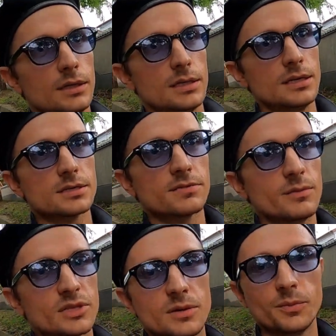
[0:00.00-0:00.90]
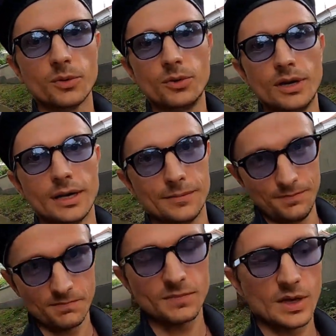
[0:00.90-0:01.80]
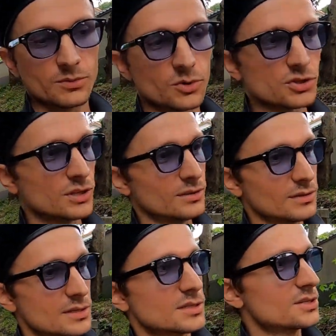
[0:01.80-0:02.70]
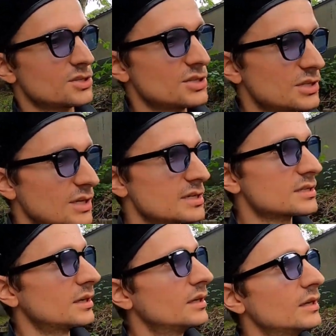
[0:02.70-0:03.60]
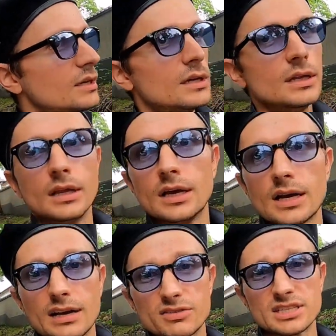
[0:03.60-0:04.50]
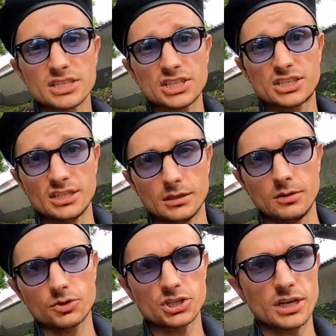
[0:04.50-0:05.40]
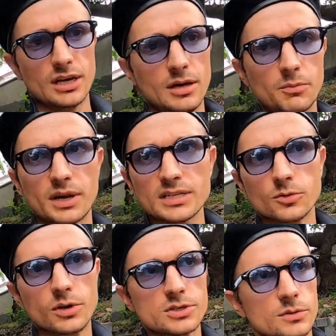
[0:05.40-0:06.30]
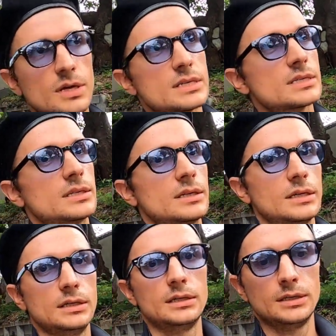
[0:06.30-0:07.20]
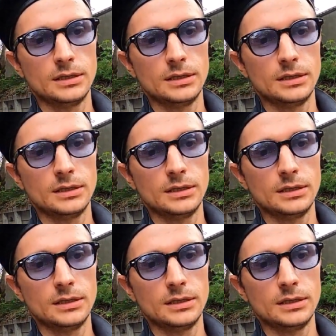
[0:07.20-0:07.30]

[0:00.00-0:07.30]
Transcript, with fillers: И с вами там погуляем. Там тоже достаточно интересно. Как вы слышите, уже проснулись у нас э,